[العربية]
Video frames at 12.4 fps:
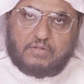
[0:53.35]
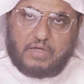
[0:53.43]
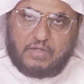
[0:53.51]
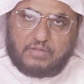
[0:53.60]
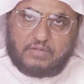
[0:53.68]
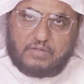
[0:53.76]

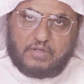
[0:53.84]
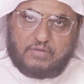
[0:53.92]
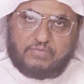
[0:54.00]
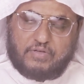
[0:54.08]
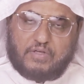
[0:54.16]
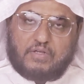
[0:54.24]
تعدي
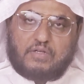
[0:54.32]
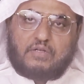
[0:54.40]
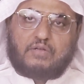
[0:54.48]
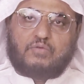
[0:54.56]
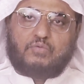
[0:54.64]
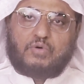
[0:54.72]

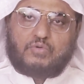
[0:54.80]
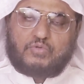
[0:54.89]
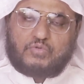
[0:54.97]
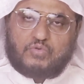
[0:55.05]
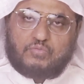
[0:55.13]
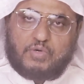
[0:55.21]
الفعل
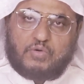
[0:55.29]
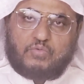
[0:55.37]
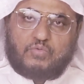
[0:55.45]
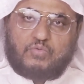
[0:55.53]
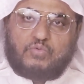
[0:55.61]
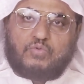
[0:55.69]

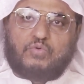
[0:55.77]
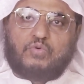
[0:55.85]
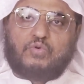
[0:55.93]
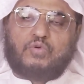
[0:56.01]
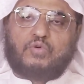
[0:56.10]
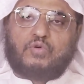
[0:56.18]
ولزومه
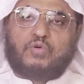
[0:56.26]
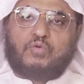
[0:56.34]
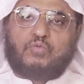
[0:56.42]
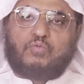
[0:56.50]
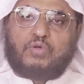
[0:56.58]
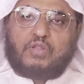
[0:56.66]

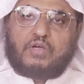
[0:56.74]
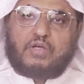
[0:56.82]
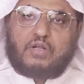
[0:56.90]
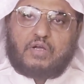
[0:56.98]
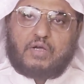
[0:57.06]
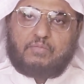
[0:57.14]

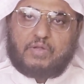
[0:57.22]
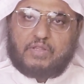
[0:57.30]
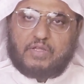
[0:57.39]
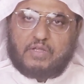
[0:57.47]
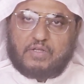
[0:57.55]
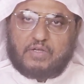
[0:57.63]
وذكر قبل
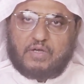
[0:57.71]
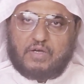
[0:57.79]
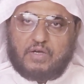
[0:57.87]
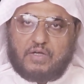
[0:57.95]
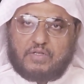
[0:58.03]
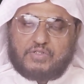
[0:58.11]
ذلك
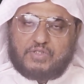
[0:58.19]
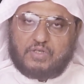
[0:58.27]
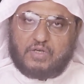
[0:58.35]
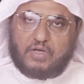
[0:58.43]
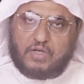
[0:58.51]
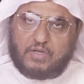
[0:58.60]

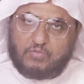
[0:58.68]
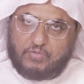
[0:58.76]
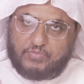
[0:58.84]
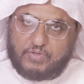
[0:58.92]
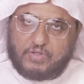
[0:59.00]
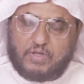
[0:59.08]
الاشتغال
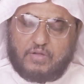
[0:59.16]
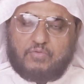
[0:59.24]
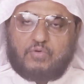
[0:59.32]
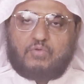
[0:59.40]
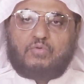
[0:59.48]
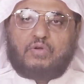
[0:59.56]
وفيه
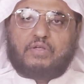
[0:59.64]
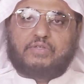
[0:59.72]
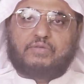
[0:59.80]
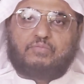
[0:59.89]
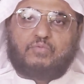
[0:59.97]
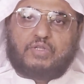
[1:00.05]
رفع
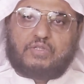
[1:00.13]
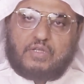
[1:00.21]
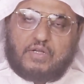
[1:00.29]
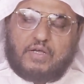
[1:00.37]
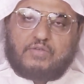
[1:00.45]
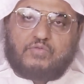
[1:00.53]
ونصب
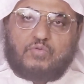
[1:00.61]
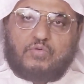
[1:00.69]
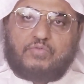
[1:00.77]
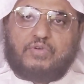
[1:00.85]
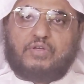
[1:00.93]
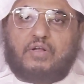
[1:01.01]
والتنازع
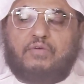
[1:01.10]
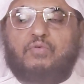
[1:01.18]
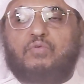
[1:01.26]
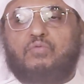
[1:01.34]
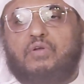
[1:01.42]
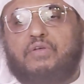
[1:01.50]
وفيه
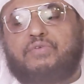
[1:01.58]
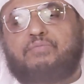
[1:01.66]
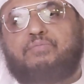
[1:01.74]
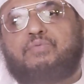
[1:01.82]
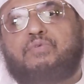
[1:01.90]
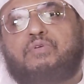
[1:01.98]
رفع
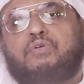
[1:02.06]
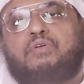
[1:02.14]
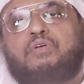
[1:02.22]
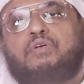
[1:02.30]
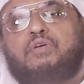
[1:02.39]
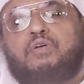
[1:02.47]
ونصب
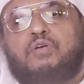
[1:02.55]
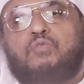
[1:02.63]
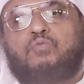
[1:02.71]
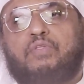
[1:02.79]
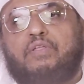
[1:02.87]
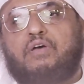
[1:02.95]

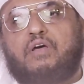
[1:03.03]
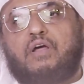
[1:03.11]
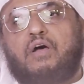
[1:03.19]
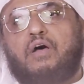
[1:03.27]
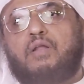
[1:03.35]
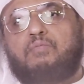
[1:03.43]
وذكر